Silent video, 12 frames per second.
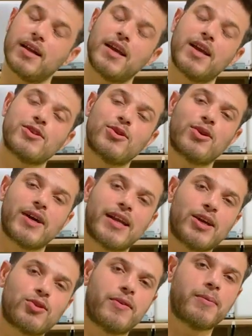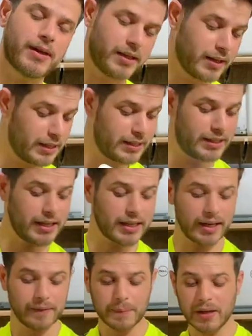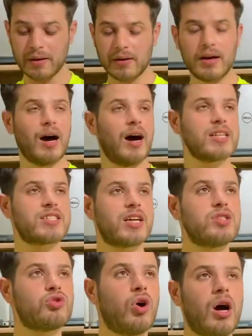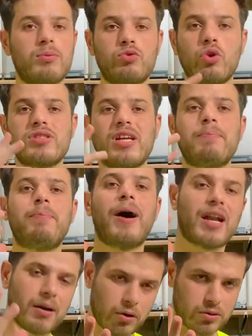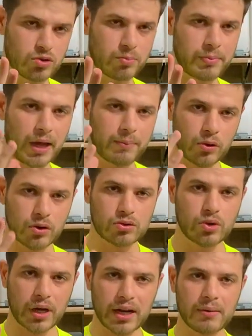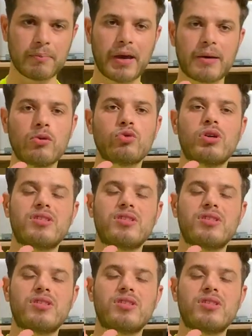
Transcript: करेंगे जरूर करेंगे तो अच्छा ठीक है आजकल जो 2012 मॉडल जो मैकबुक जो है ना मैकबुक